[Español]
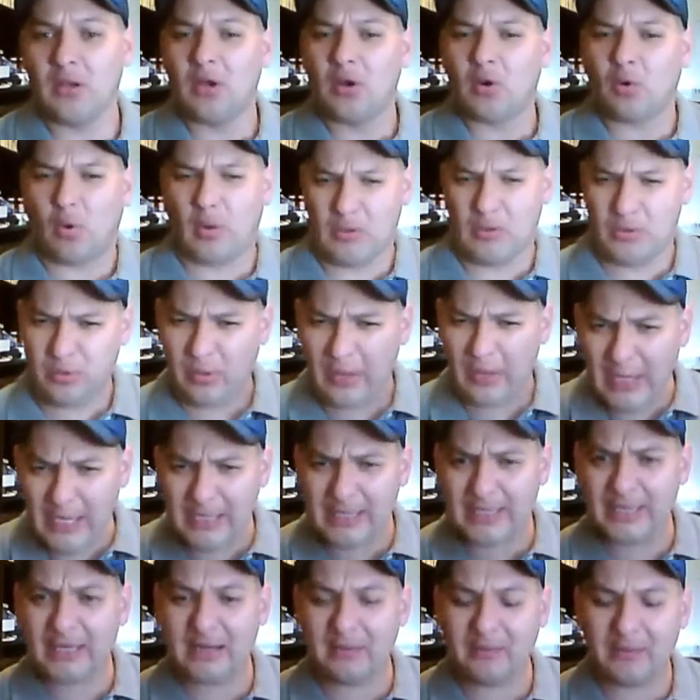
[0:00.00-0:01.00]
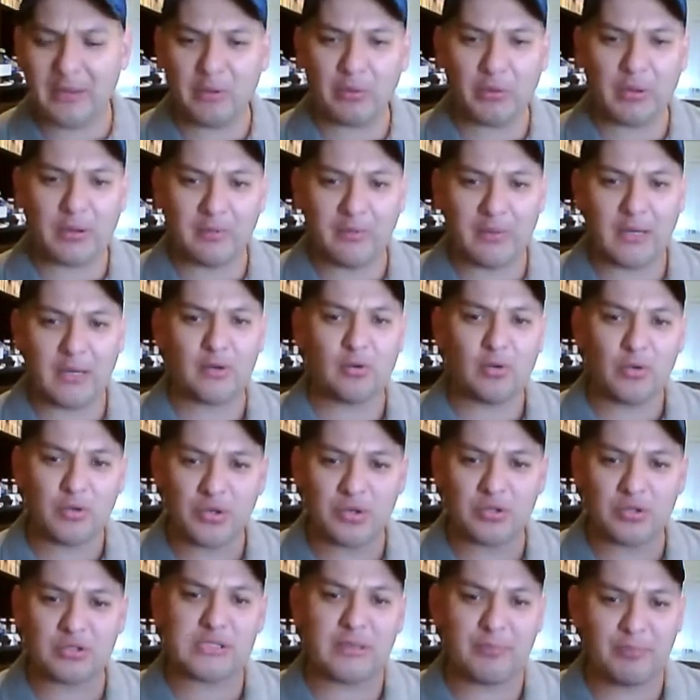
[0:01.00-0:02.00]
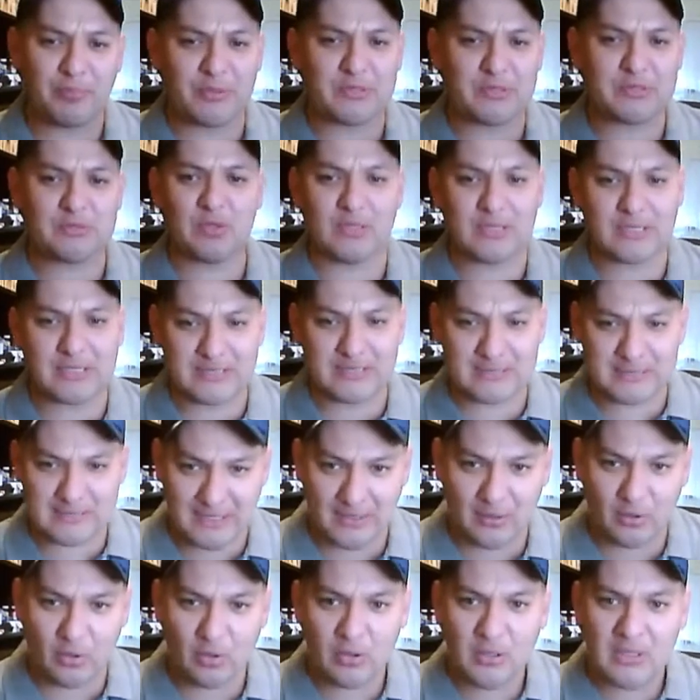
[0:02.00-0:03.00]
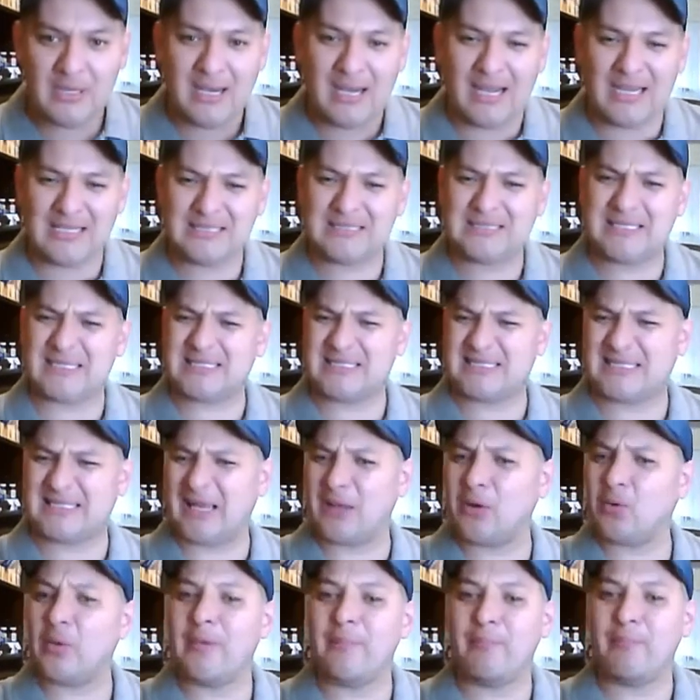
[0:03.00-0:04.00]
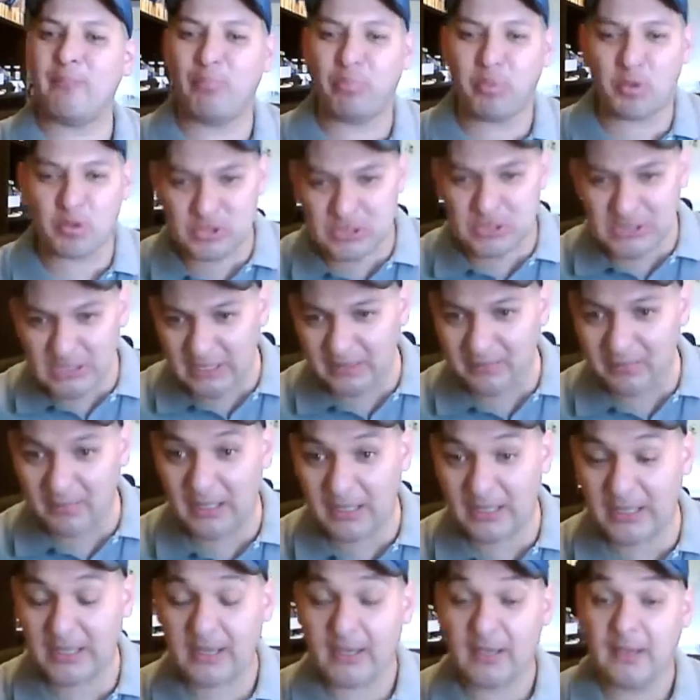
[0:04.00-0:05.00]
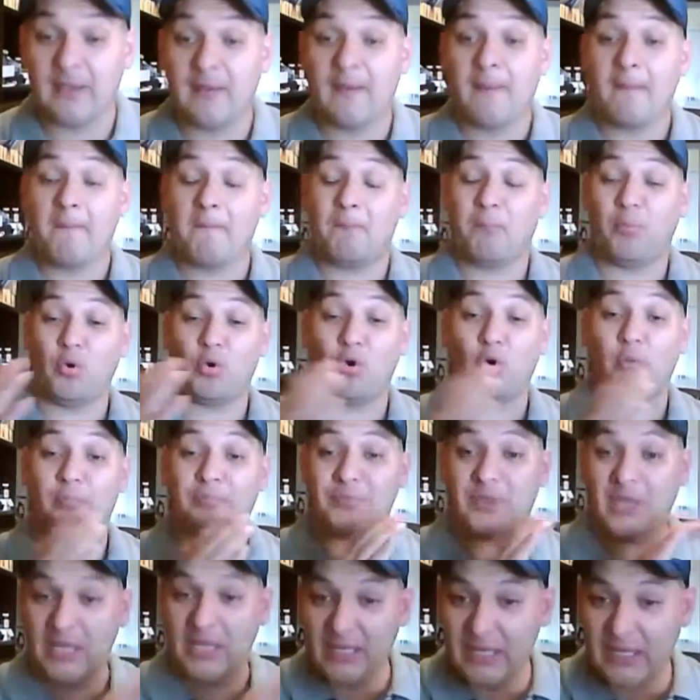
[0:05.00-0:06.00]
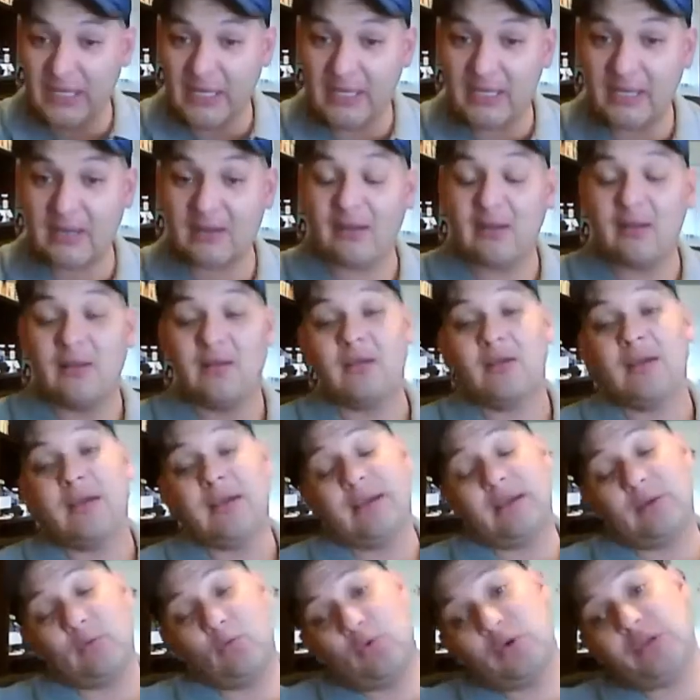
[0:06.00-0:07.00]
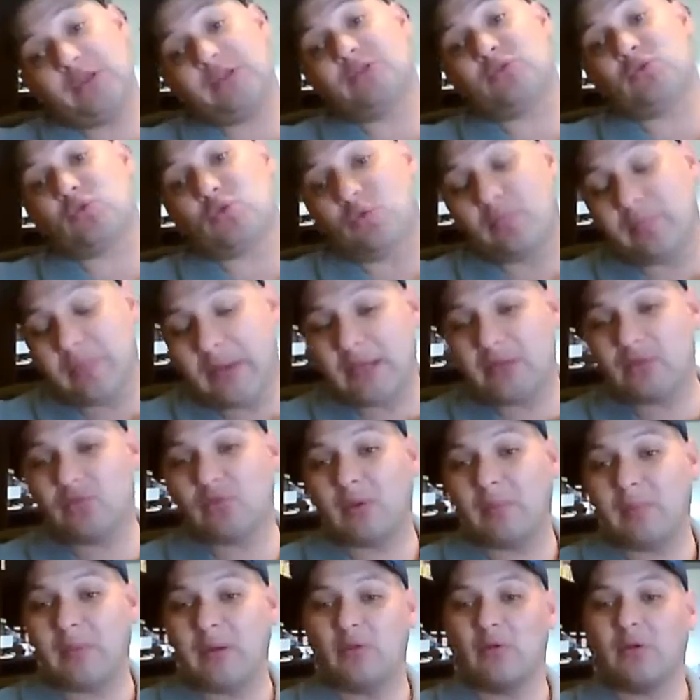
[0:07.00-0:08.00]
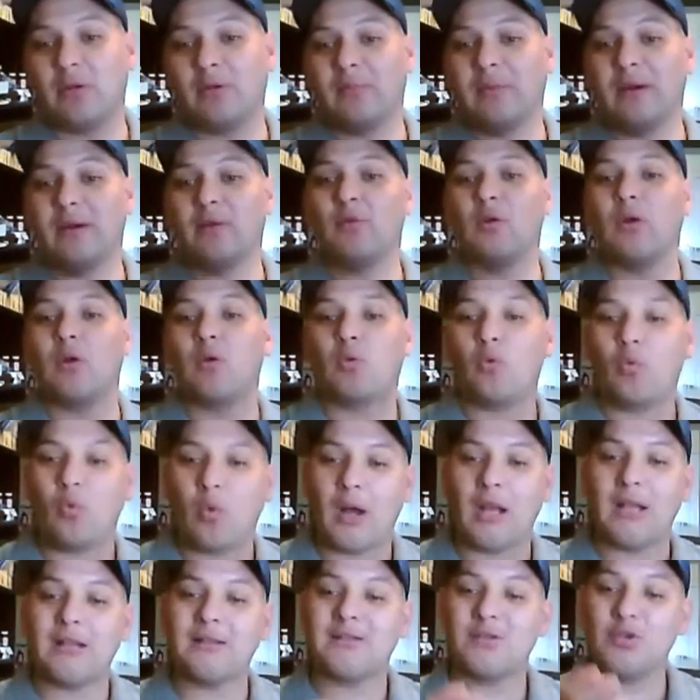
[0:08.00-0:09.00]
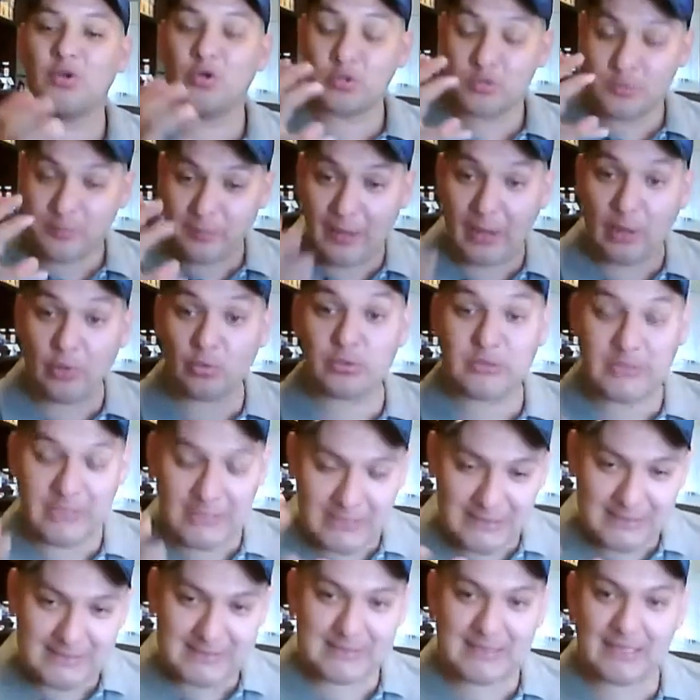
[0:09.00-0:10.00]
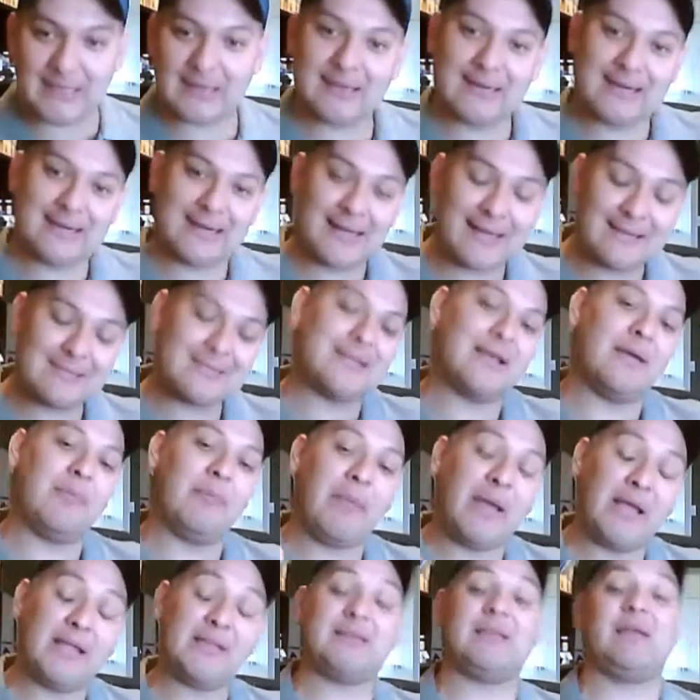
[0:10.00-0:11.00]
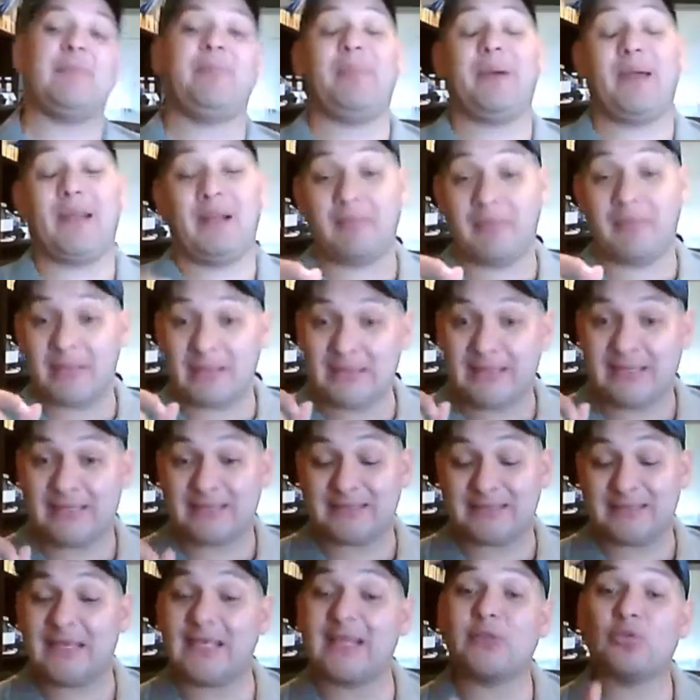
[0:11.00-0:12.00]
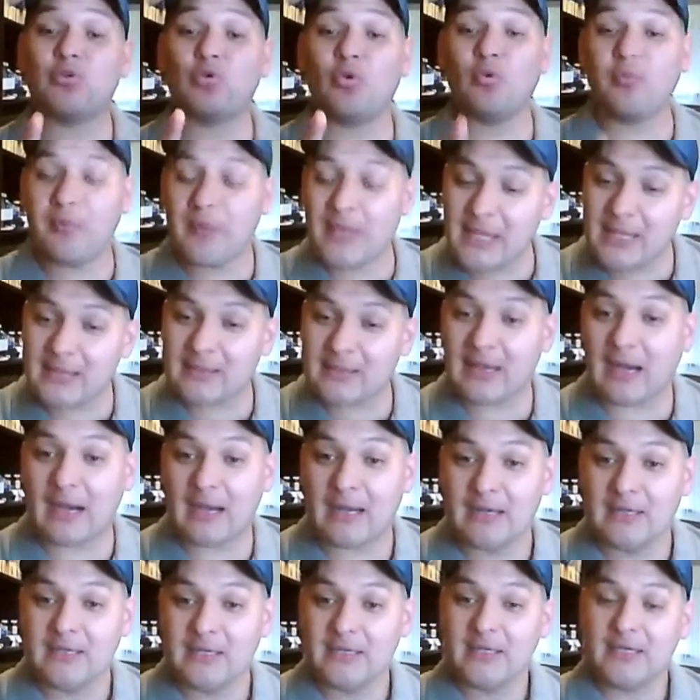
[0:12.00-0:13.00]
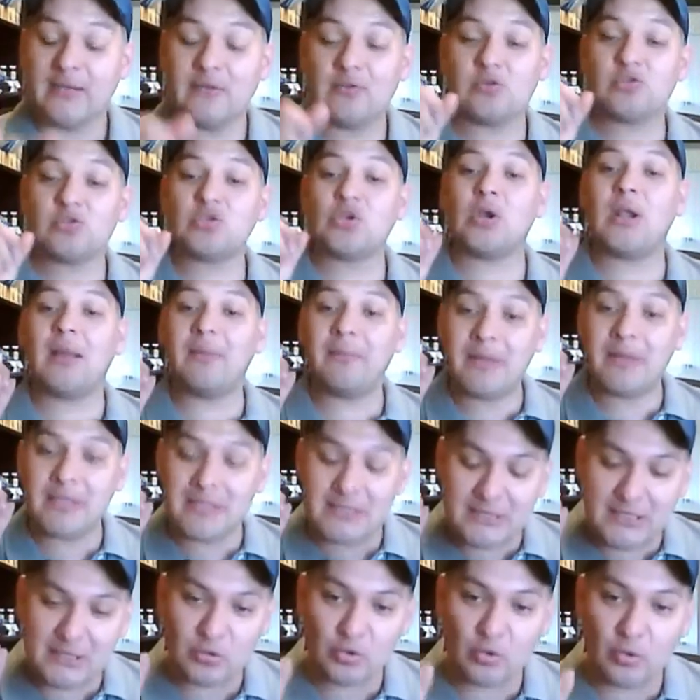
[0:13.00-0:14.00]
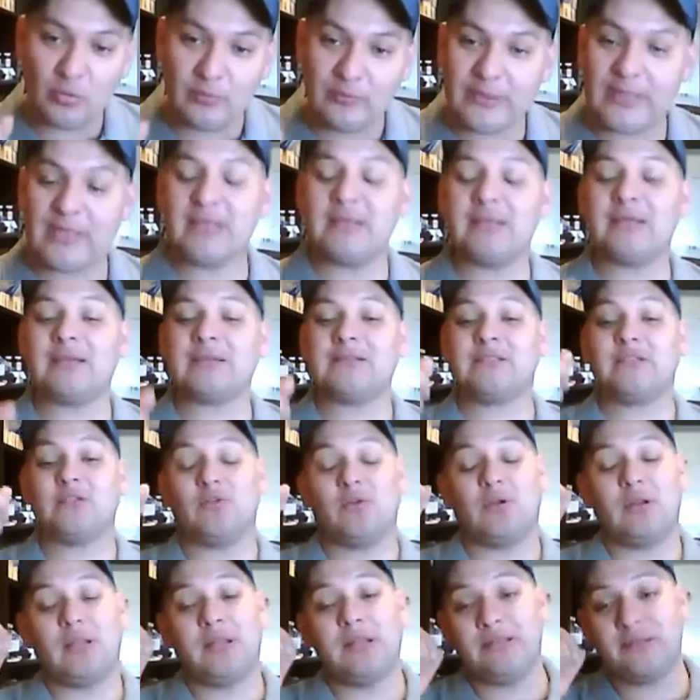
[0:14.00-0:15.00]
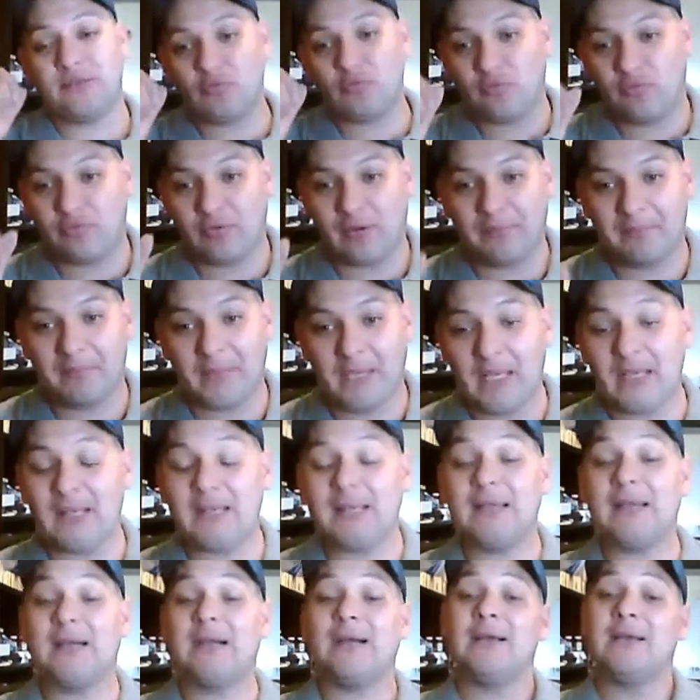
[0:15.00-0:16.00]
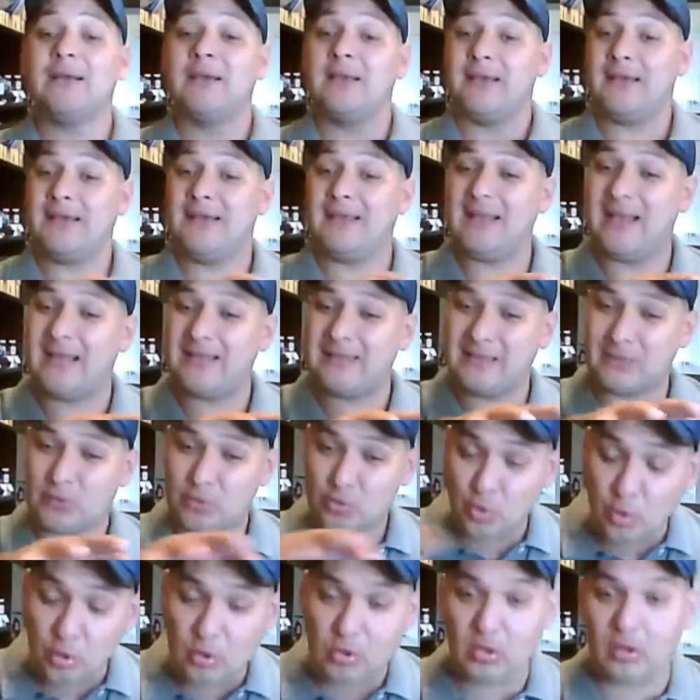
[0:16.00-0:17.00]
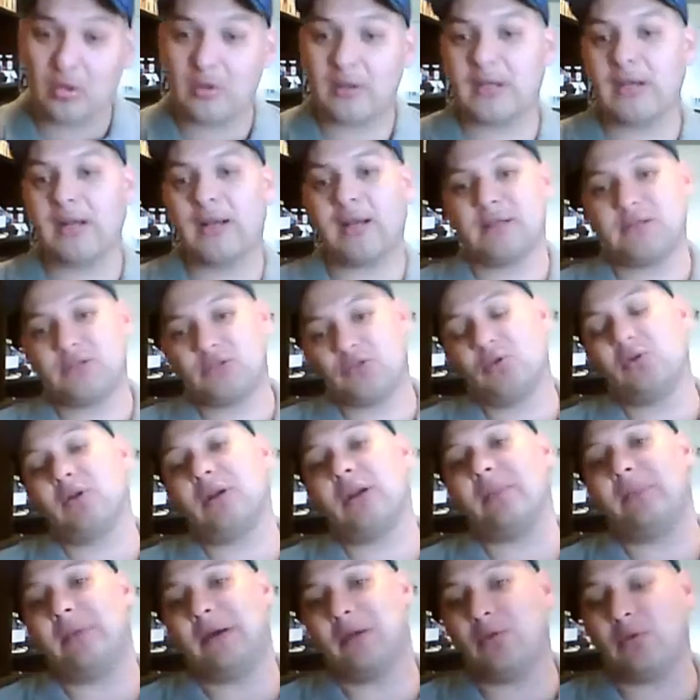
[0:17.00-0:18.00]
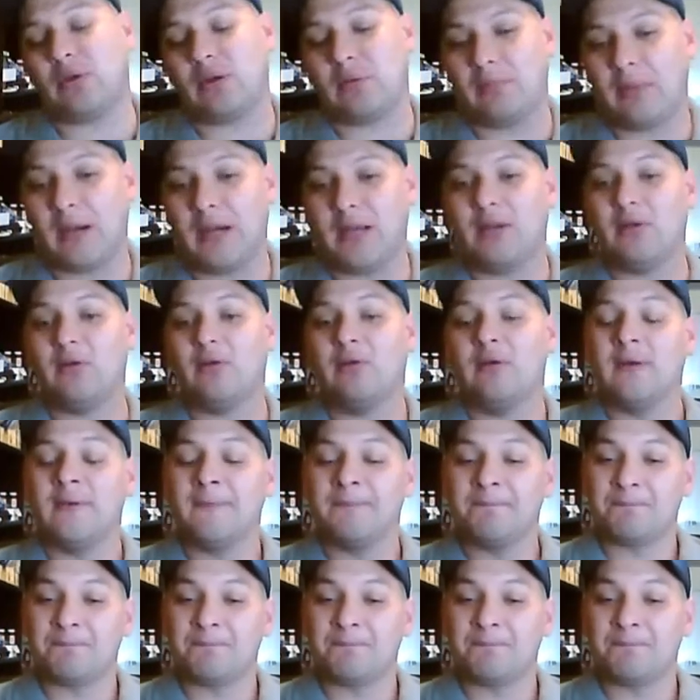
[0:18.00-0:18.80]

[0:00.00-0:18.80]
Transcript: Cuando alguien, amado hermano, Dios ha puesto el deseo, hace hasta lo imposible por obtener un instrumento, amado hermano, el cual Dios va a utilizar grandemente para bendecir tu vida, y no solamente tu vida, sino la de tu familia y la de tu congregación, amado hermano.